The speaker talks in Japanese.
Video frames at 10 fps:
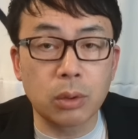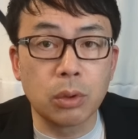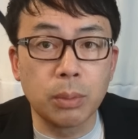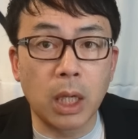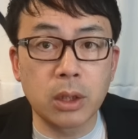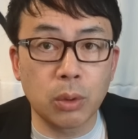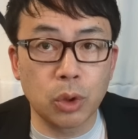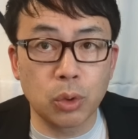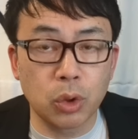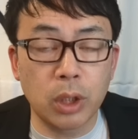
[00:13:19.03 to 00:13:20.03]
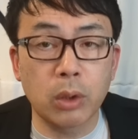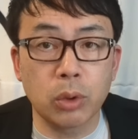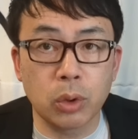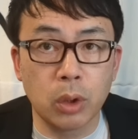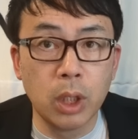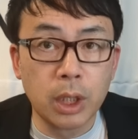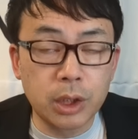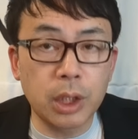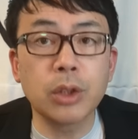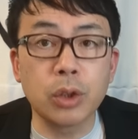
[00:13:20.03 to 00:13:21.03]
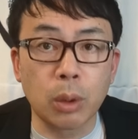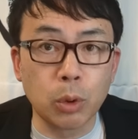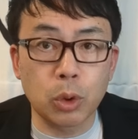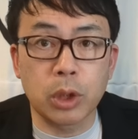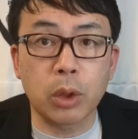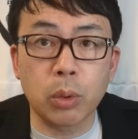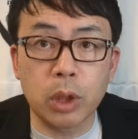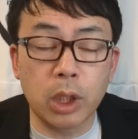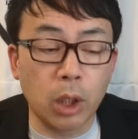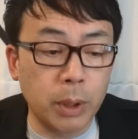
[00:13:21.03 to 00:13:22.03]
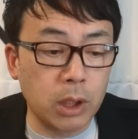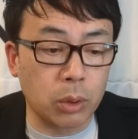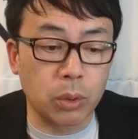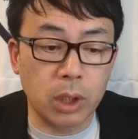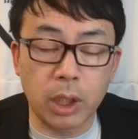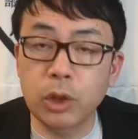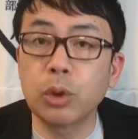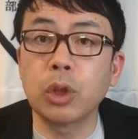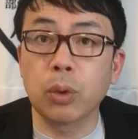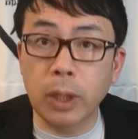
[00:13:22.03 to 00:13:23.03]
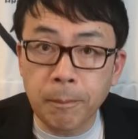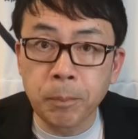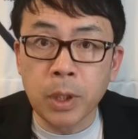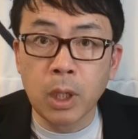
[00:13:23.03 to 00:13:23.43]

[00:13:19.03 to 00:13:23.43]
そういう、まあ、安全保障重大な土地の規制についてもうちょっと積極的にやるべきだといったね、趣旨のね、